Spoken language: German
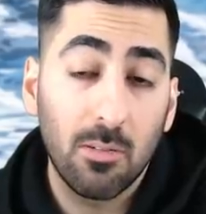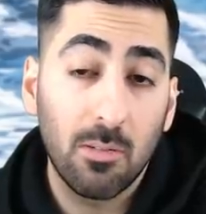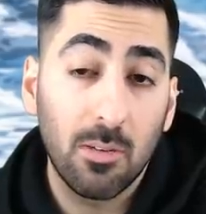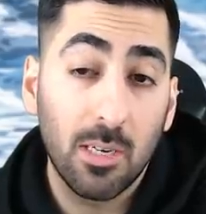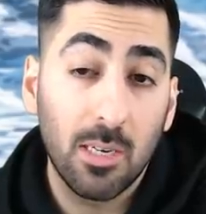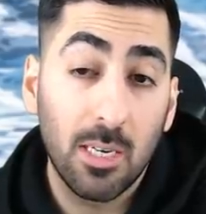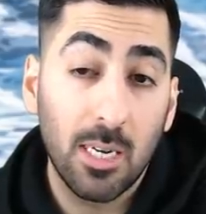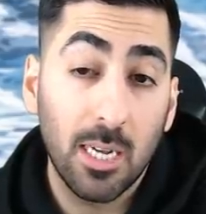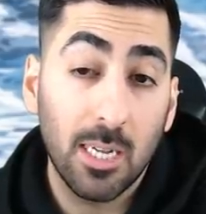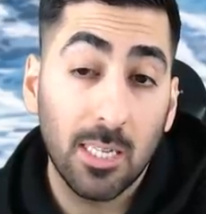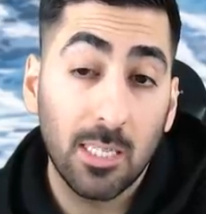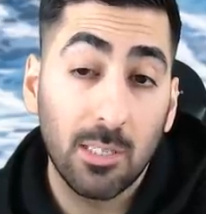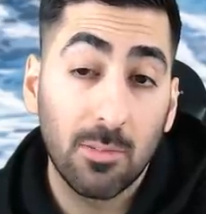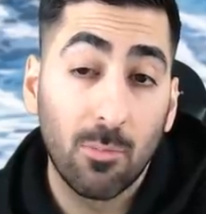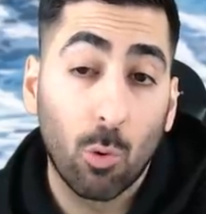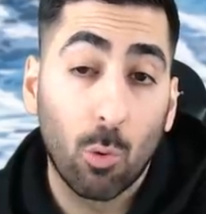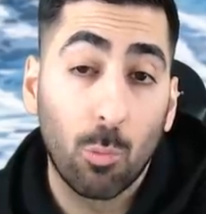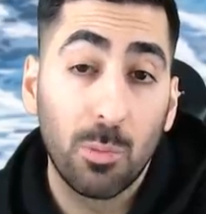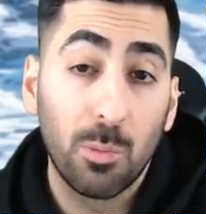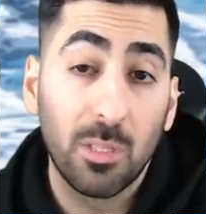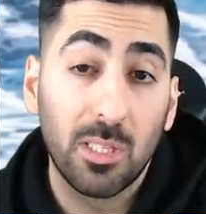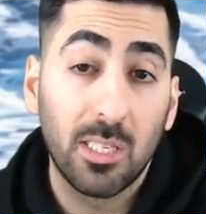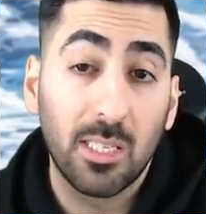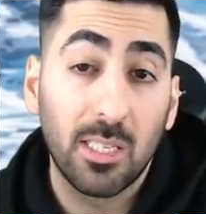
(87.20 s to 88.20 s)
das,
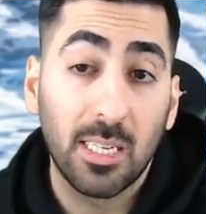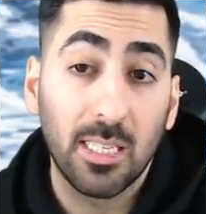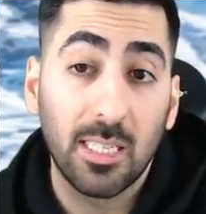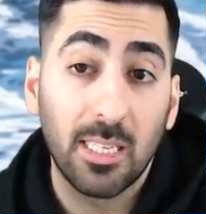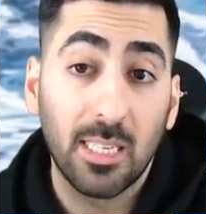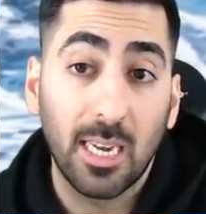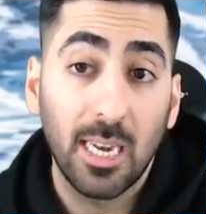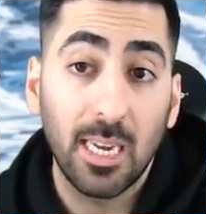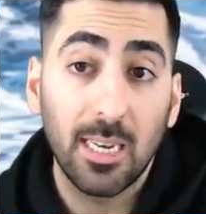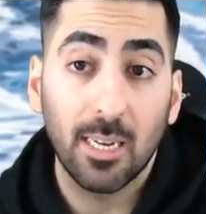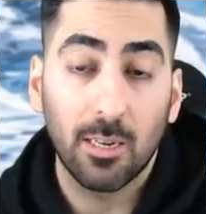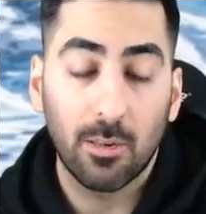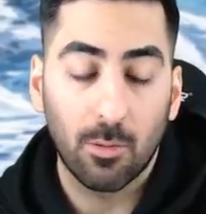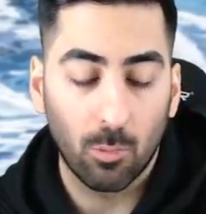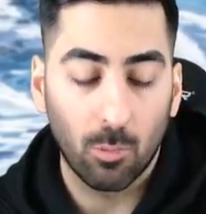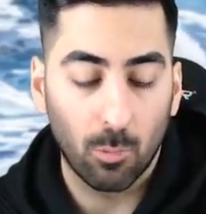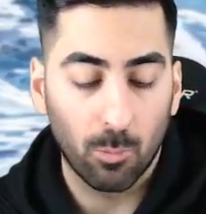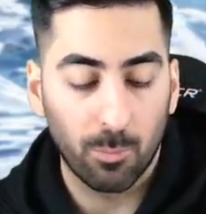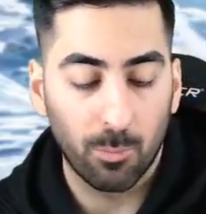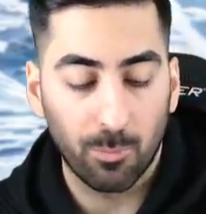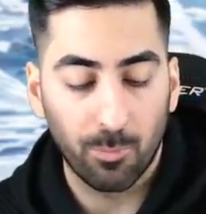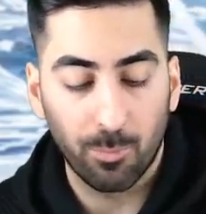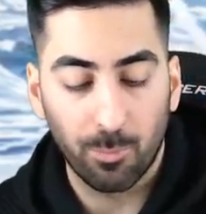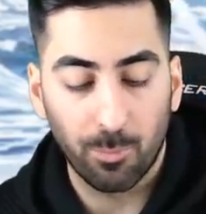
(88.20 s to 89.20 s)
worum es sich gedreht hat
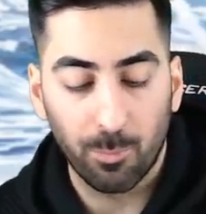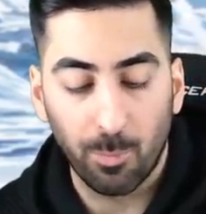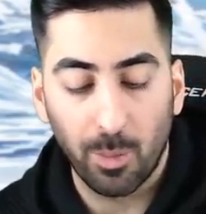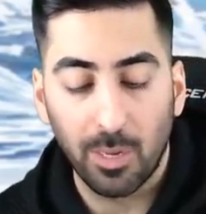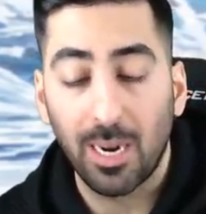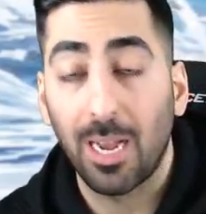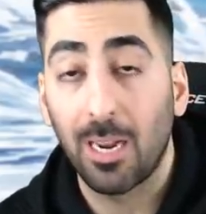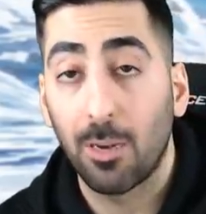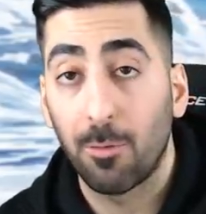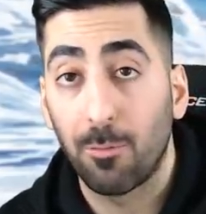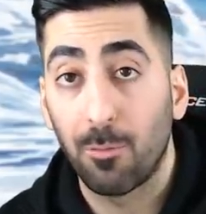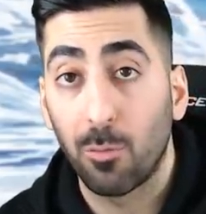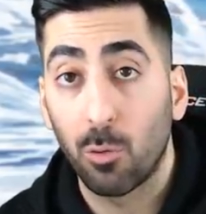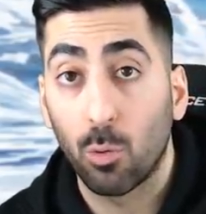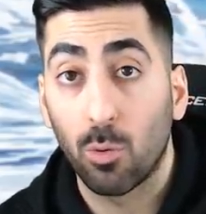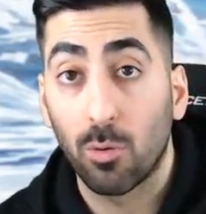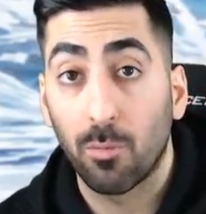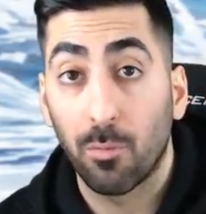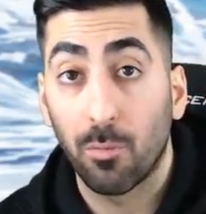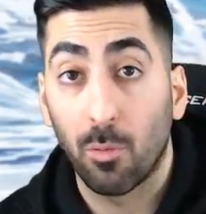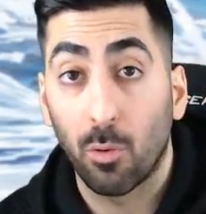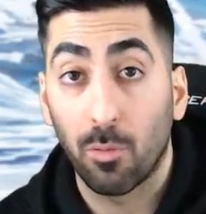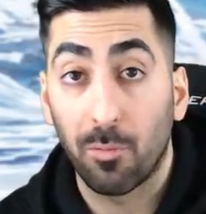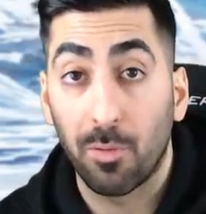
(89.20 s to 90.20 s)
um, bei der Einführung
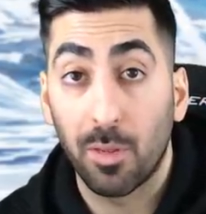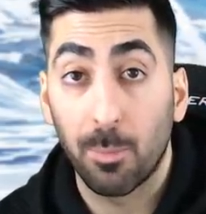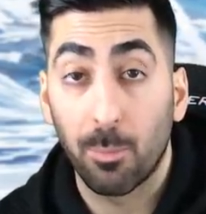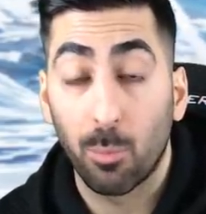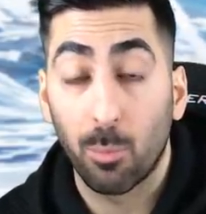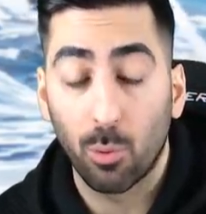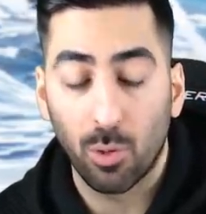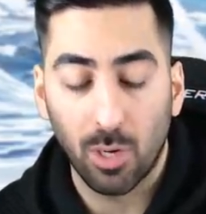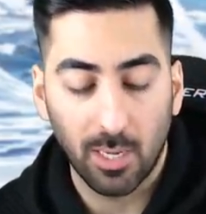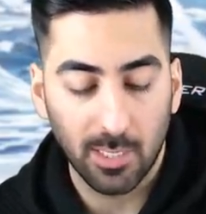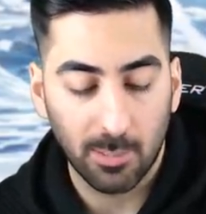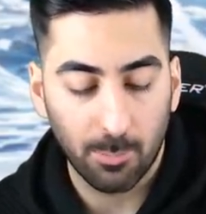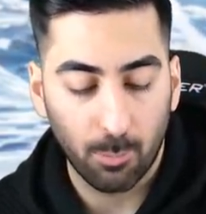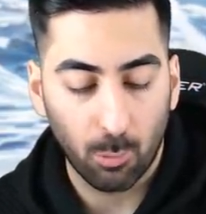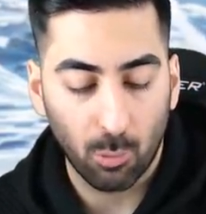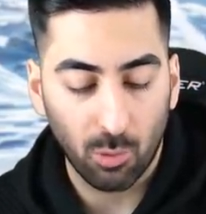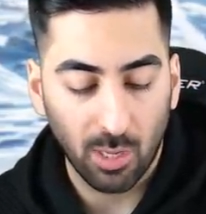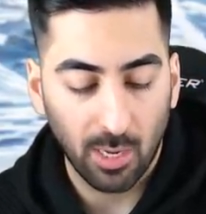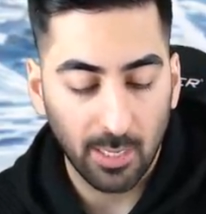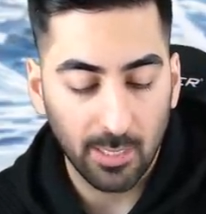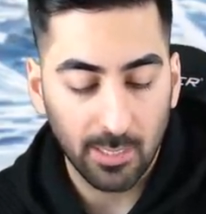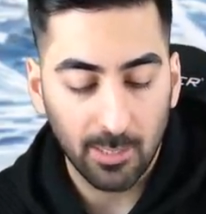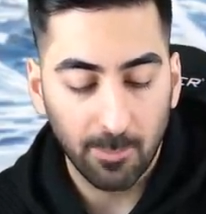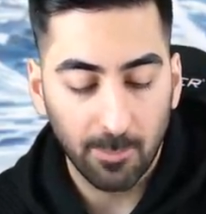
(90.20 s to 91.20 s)
von
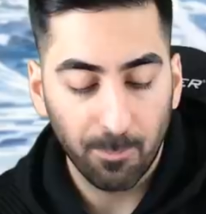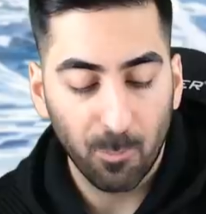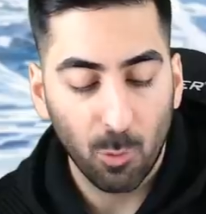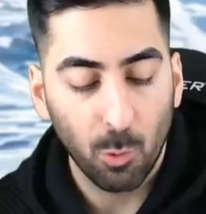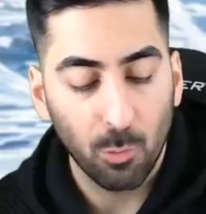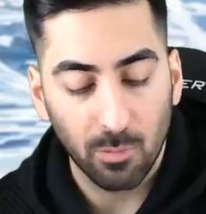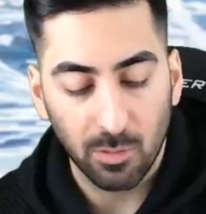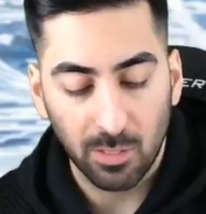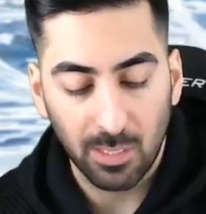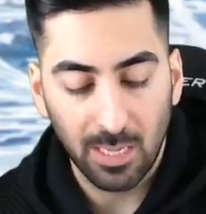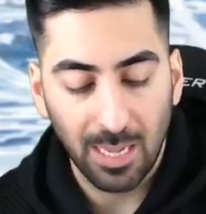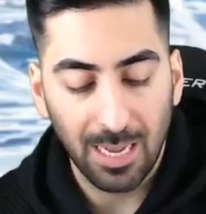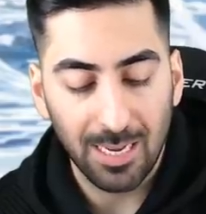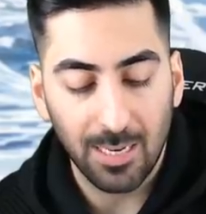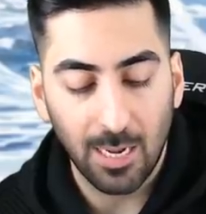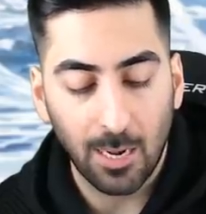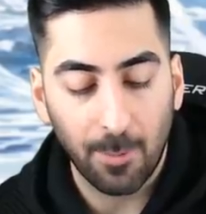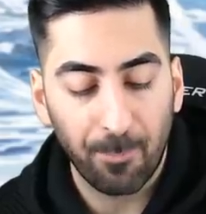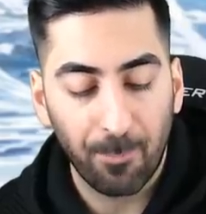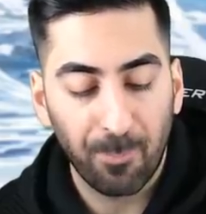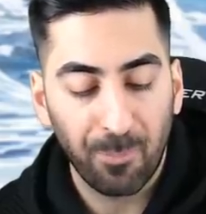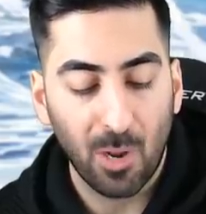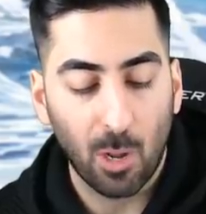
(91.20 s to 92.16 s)
4.1.1. Gucken wir uns gleich an.